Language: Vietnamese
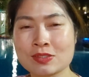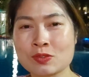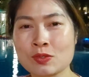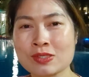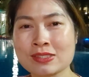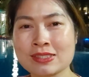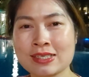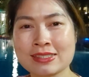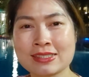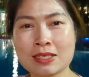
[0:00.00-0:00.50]

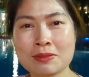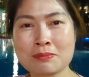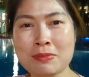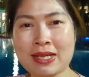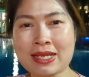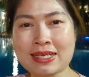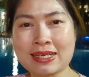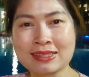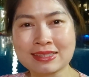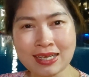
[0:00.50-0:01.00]
xuống dưới sân
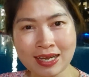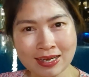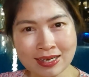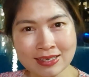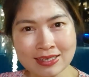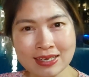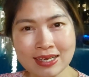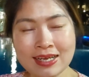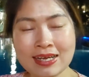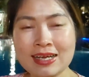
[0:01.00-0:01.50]
bay Cần
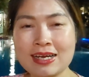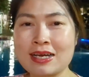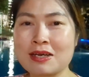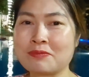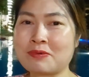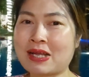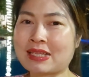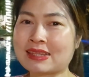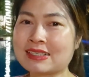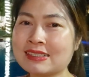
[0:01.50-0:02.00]
Thơ,
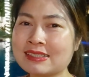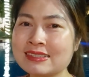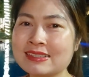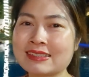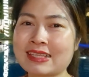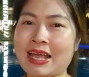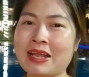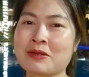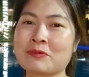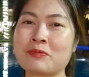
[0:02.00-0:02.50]
và
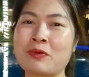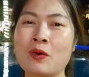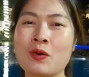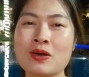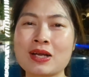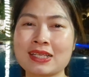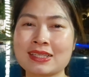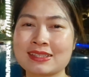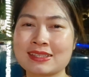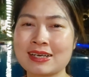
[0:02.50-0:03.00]
từ thành
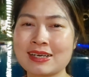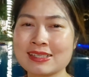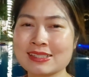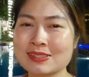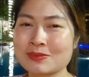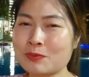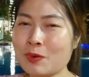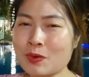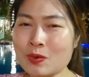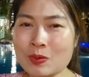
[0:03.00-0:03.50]
phố Cần Thơ
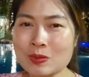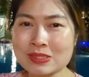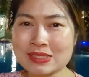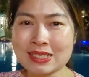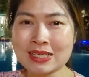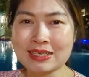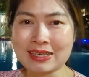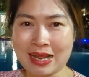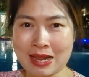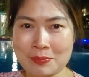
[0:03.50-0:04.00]
vô cùng
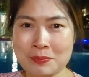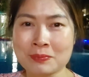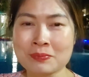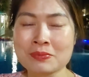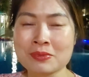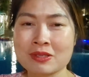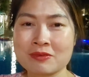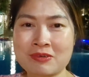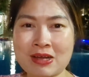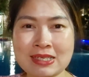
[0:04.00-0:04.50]
xinh đẹp
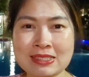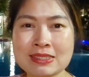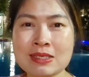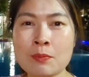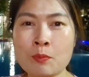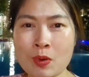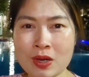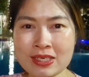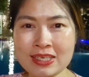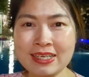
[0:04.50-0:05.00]
và
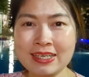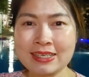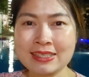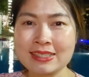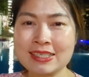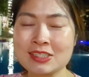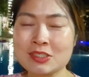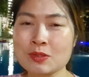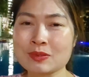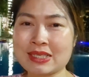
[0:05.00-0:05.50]
sầm uất
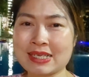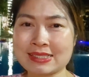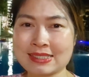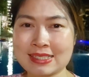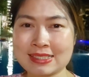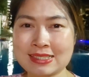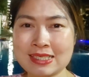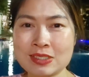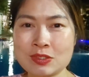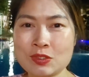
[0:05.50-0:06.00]
thì chúng ta
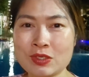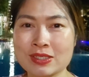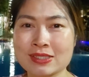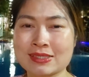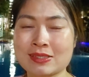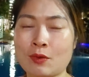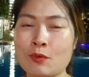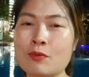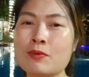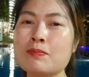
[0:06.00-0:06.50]
sẽ di chuyển
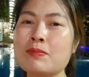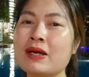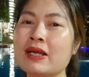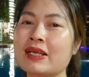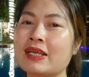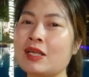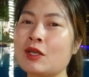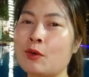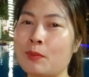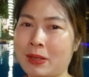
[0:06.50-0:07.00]

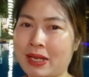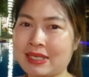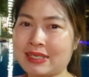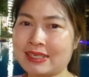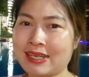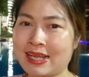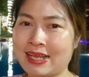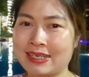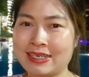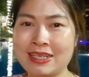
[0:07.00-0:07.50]
60 km
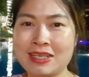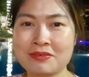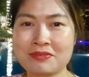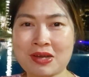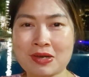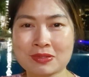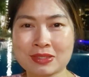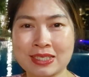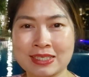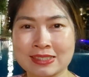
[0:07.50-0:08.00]
để đi
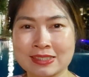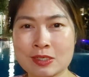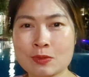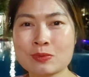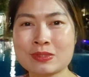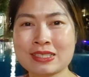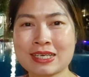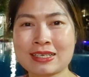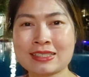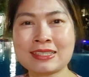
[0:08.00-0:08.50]
vào tỉnh
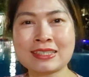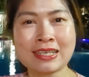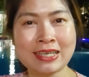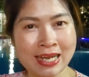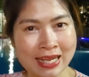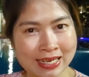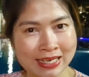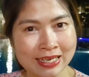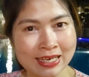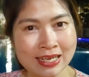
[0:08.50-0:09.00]
Sóc Trăng như thế
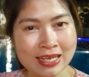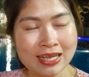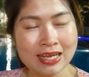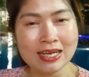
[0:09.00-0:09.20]
này.